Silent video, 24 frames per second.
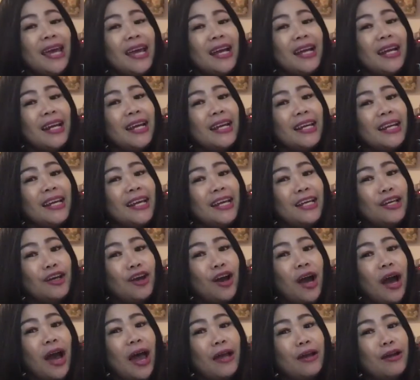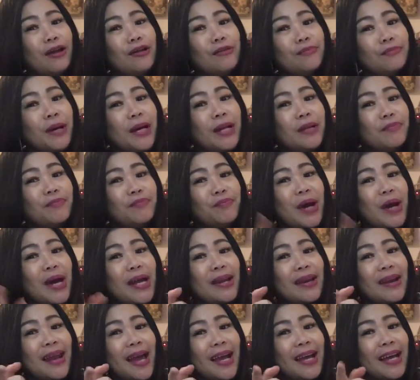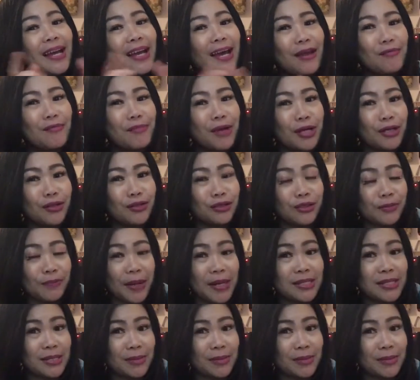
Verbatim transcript: i-click ninyo ang icon bell para lagi kayo manotify